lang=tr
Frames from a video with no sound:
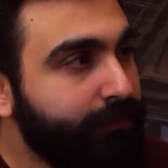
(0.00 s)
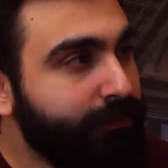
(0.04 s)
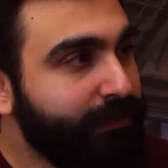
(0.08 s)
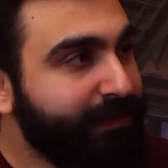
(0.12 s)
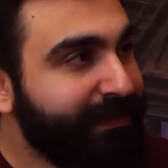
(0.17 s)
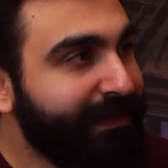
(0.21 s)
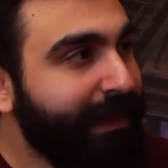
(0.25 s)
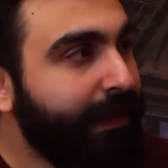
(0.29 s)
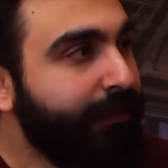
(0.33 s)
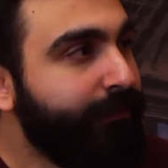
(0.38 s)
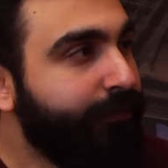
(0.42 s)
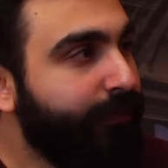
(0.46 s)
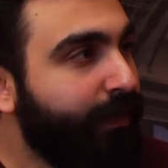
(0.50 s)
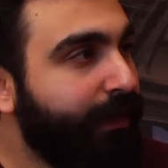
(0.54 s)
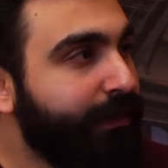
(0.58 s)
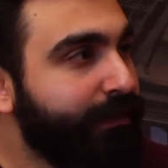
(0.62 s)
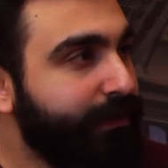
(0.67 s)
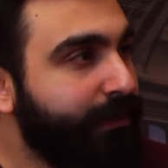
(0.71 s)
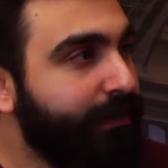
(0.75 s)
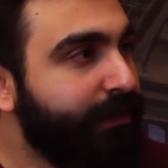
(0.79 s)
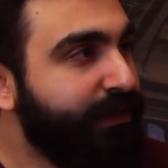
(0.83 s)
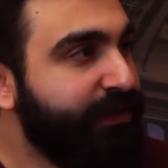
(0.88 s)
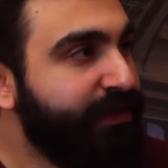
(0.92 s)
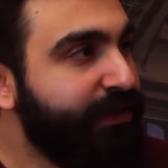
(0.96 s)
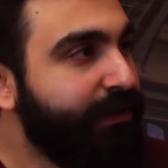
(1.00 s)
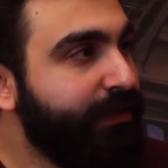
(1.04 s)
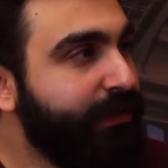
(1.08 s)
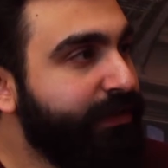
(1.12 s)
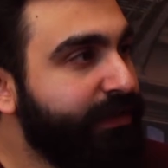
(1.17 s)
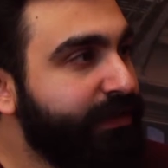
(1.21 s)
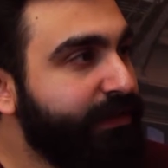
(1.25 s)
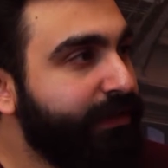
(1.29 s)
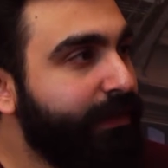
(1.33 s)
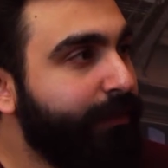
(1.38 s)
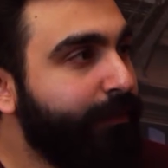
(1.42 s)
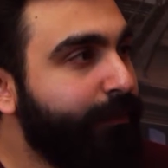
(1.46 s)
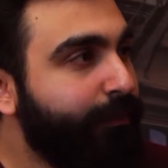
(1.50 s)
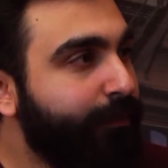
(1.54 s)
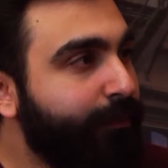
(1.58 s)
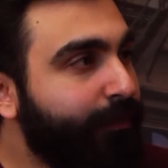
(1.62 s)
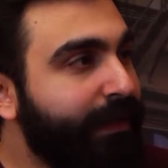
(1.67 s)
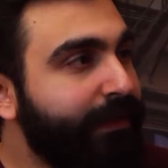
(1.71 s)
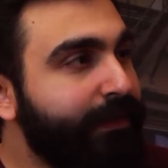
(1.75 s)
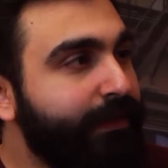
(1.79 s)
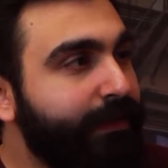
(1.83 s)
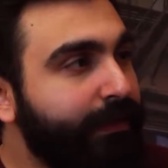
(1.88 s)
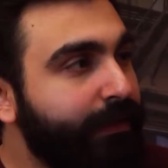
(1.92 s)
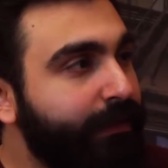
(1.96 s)
sen fazla işin içinde
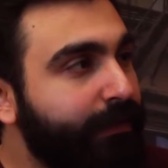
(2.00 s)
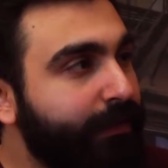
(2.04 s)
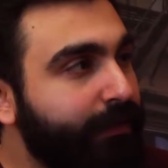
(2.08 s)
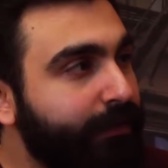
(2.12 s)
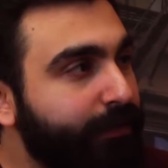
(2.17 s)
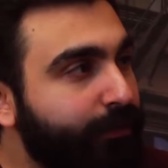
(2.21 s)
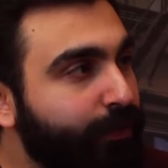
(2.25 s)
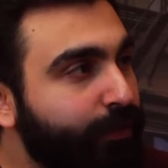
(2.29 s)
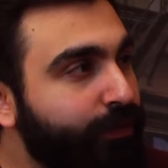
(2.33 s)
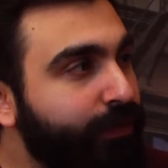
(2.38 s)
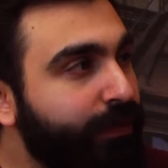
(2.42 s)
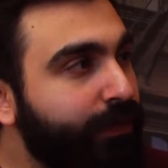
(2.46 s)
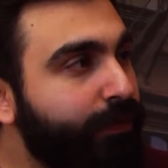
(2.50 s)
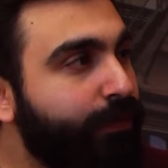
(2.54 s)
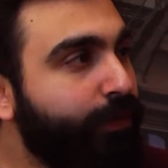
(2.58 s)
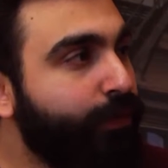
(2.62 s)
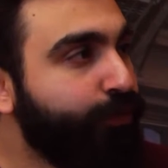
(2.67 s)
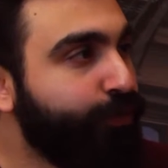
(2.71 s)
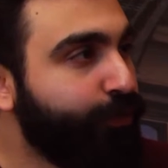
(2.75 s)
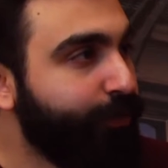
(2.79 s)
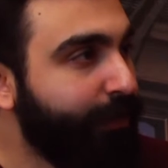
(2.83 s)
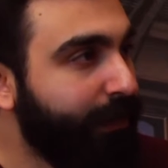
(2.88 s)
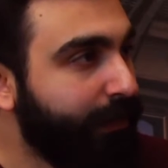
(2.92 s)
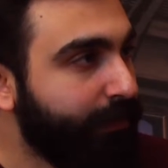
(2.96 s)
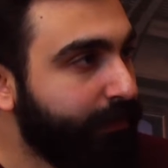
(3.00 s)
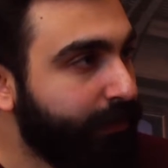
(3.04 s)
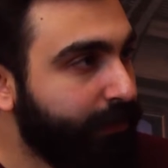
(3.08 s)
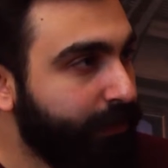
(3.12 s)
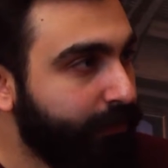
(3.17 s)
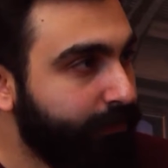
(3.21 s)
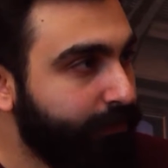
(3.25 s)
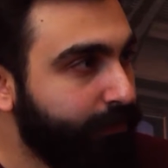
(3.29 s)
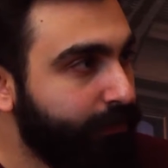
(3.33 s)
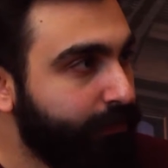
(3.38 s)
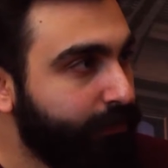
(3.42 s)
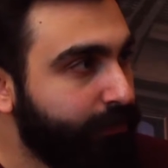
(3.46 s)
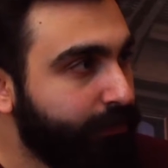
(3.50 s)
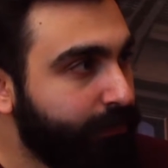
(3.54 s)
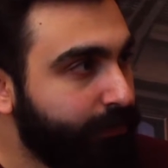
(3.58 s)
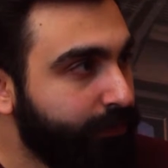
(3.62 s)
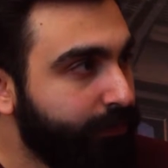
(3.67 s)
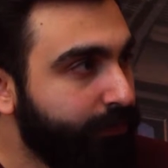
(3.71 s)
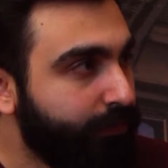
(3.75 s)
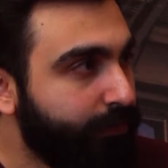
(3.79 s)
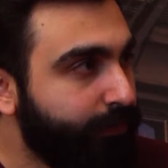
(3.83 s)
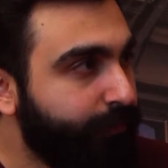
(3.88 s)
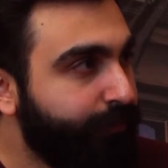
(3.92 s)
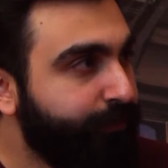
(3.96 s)
maddi konuları konuşmayan taraf oluyorsun.
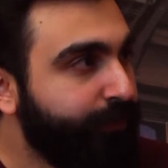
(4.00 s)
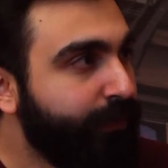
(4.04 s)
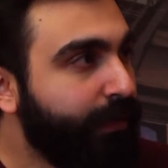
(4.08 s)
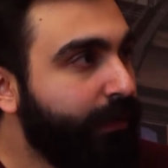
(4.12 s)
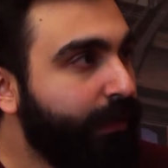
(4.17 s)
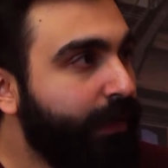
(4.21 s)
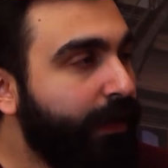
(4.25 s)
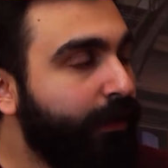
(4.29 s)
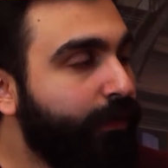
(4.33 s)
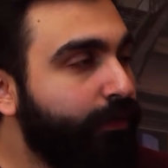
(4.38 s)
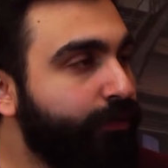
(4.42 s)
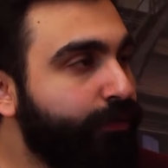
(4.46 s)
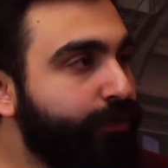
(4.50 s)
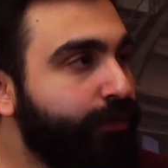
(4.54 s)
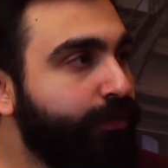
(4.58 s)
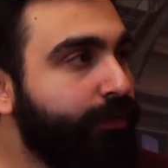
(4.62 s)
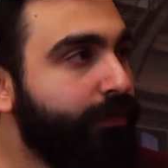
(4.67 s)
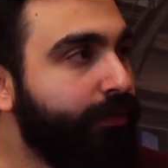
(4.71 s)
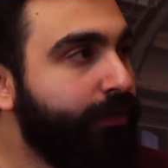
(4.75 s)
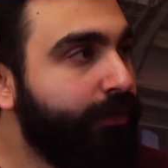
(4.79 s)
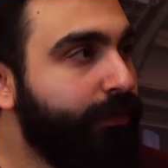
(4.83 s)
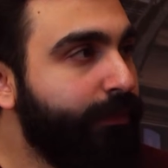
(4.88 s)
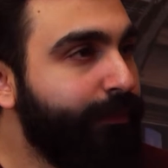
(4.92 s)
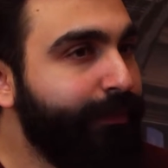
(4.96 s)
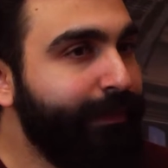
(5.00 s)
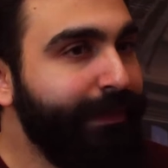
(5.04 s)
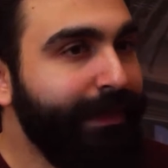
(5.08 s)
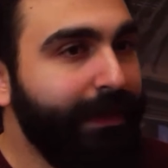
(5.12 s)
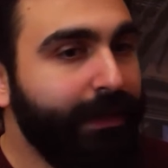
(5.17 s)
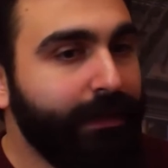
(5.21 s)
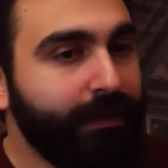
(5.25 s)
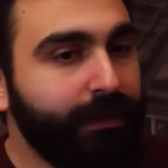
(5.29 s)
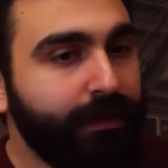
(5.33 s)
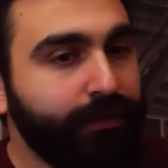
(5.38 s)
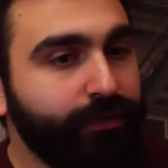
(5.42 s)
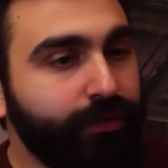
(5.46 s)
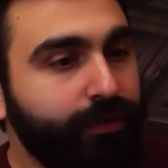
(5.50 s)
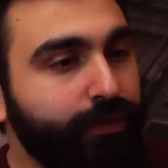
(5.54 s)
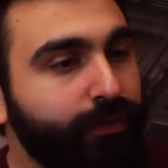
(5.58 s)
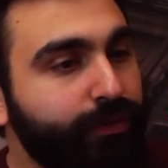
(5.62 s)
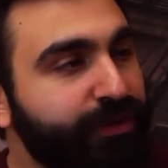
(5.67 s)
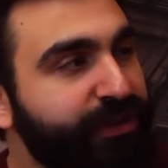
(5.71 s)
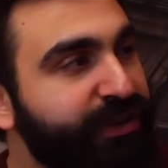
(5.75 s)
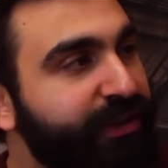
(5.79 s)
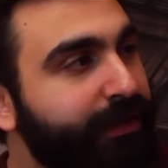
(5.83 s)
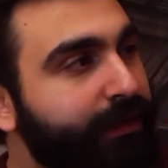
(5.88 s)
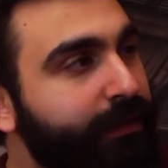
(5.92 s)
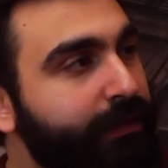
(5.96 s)
Yani çünkü o bir yerden sonra o
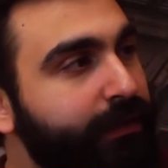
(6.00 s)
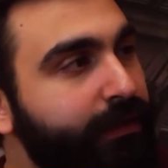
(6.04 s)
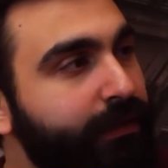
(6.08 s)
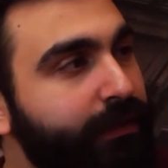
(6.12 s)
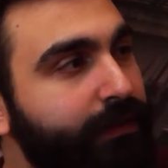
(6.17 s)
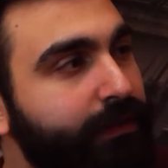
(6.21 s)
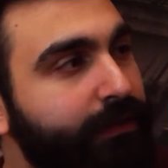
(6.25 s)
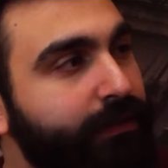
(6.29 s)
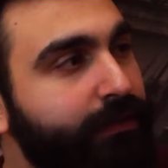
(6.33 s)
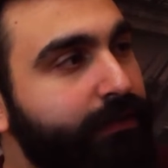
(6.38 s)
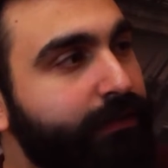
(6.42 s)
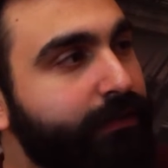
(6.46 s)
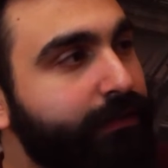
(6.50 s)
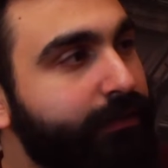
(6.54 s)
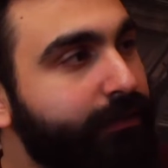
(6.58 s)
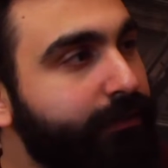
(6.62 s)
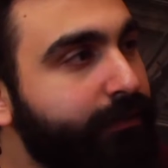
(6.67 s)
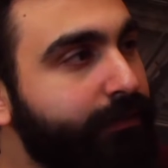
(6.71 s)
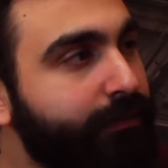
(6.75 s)
şıklığı e,